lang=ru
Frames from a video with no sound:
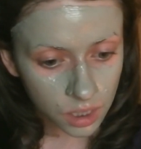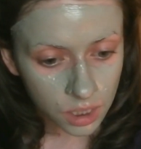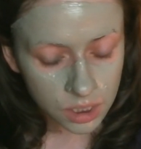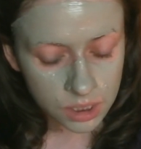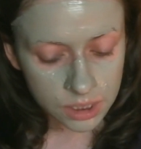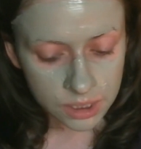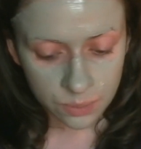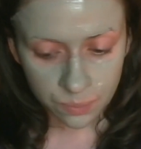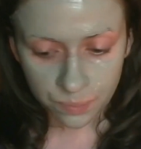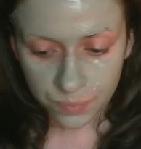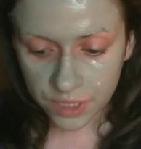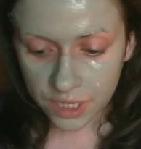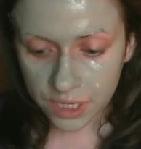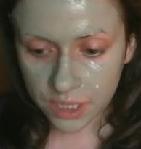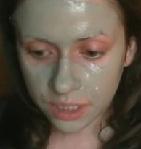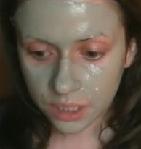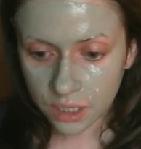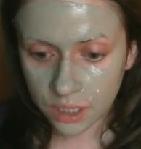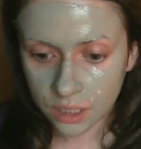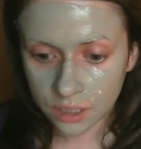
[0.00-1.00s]

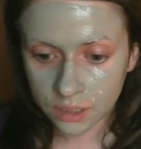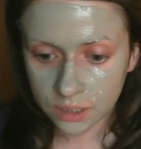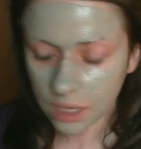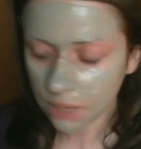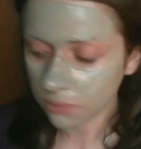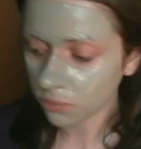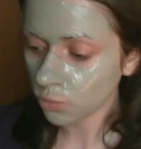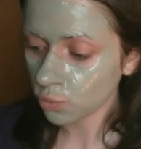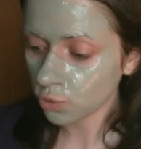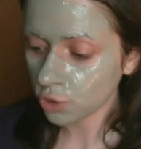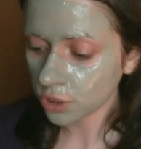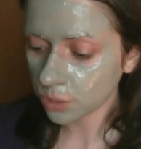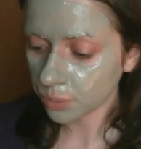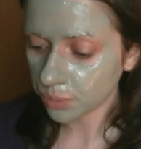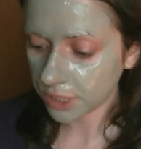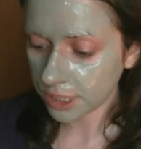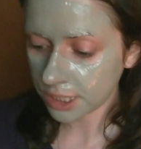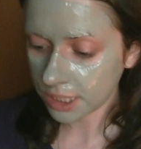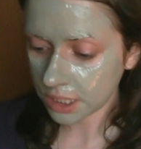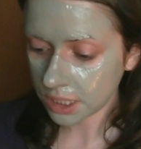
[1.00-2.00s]
Теперь нам нужно
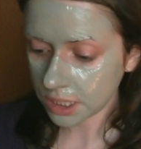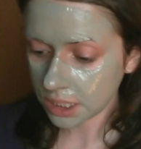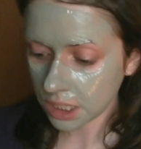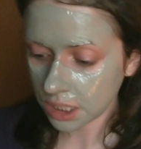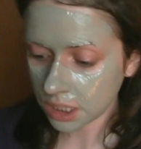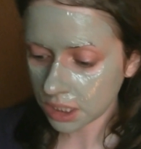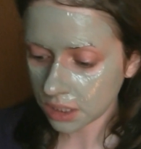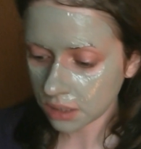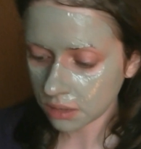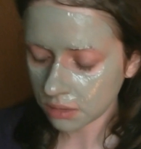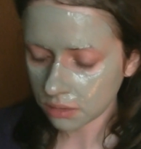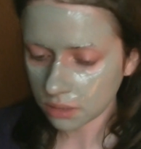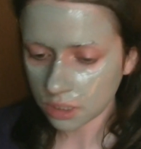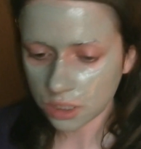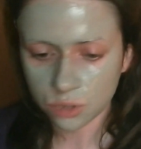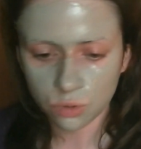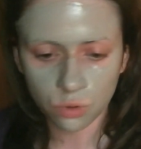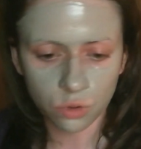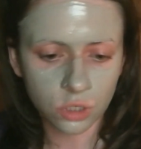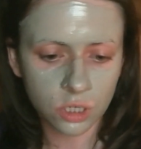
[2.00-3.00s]
посидеть,
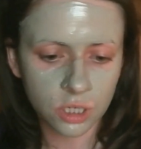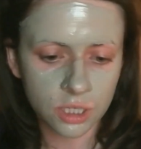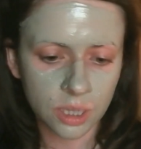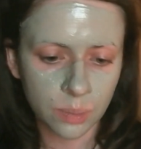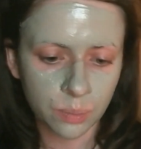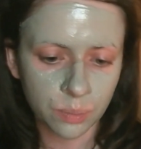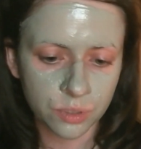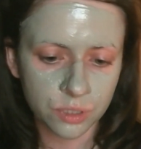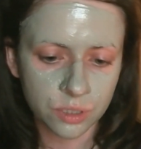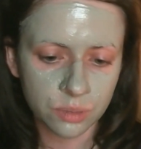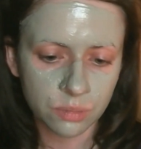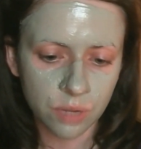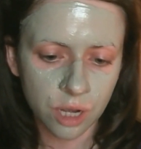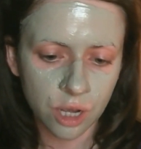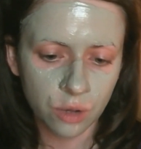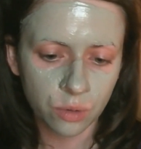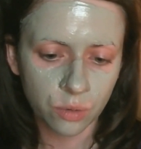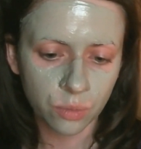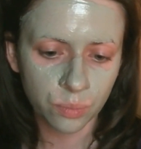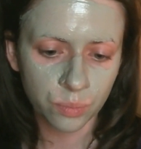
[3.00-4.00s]
насколько я
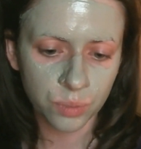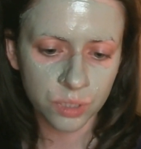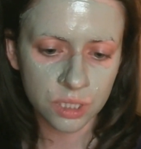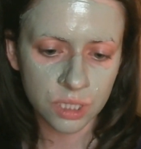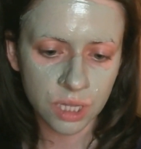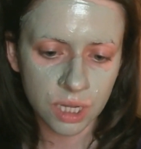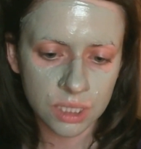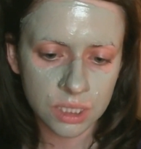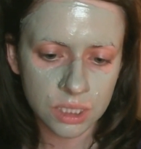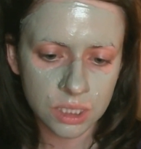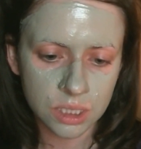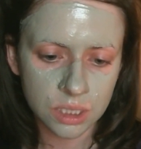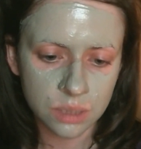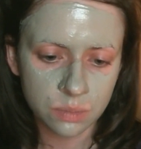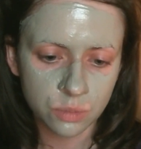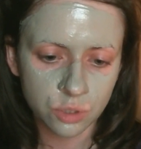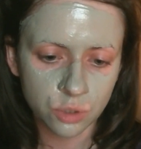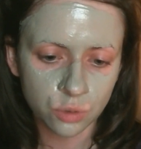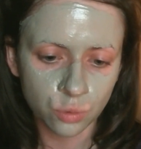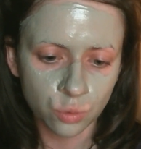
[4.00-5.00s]
понимаю, 15
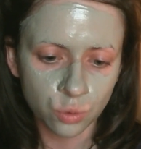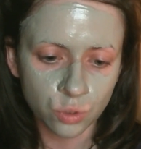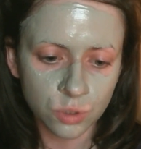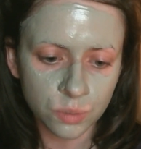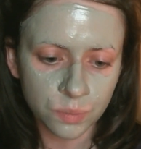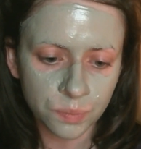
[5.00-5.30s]
минут